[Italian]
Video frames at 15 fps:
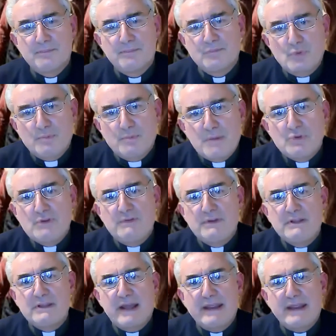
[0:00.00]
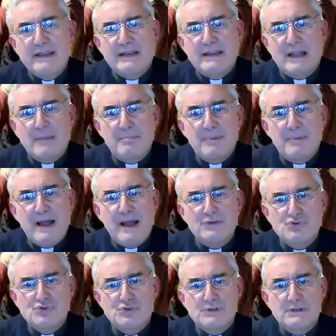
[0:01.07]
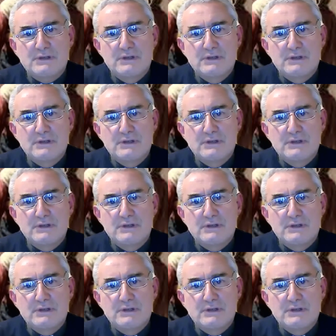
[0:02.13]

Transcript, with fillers: Dobbiamo diventare capaci